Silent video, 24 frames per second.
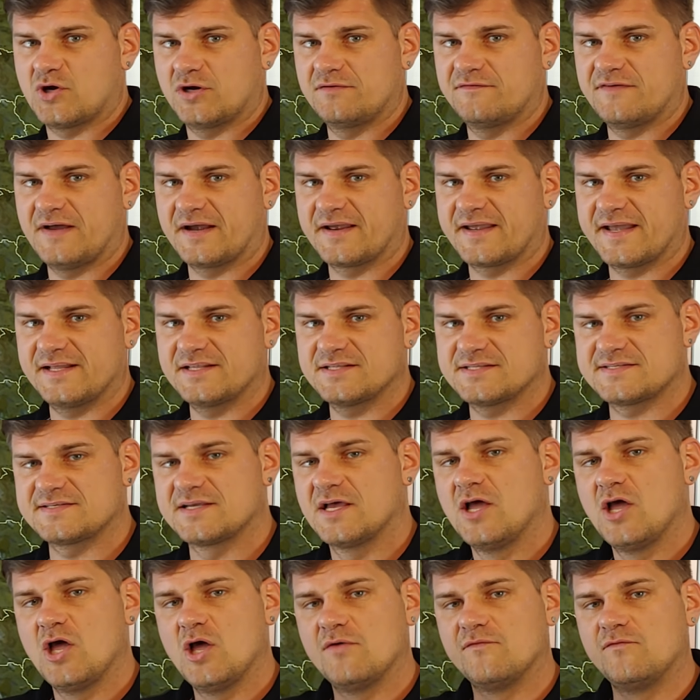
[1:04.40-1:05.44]
Konvergenz,
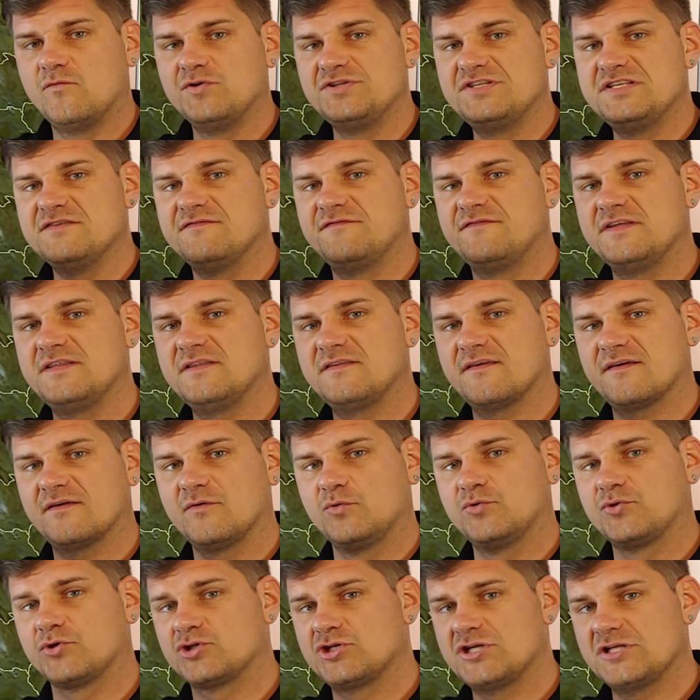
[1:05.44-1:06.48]
wo die Winde
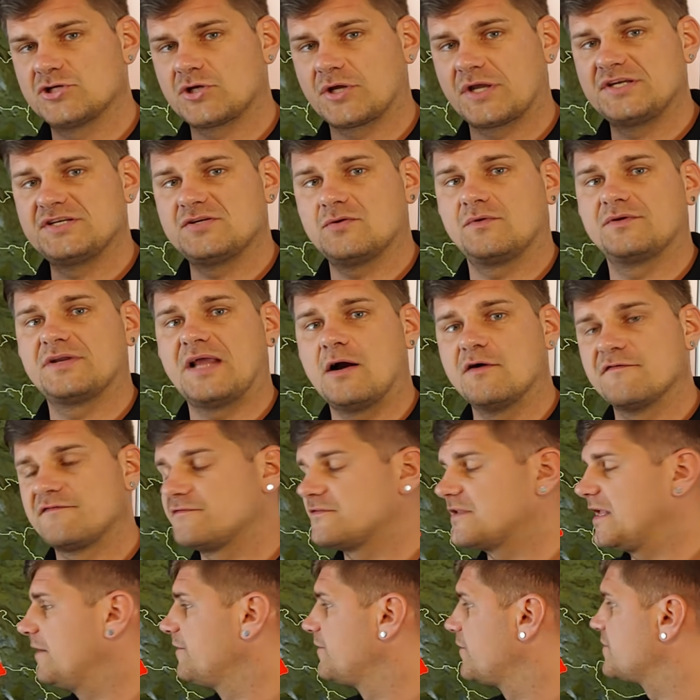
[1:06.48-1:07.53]
unterschiedlicher Richtungen
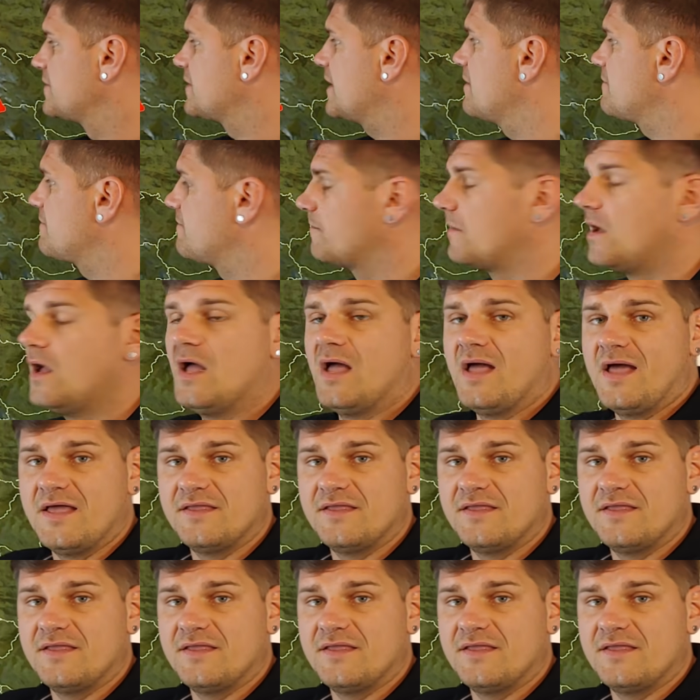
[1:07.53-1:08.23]
aufeinandertreffen.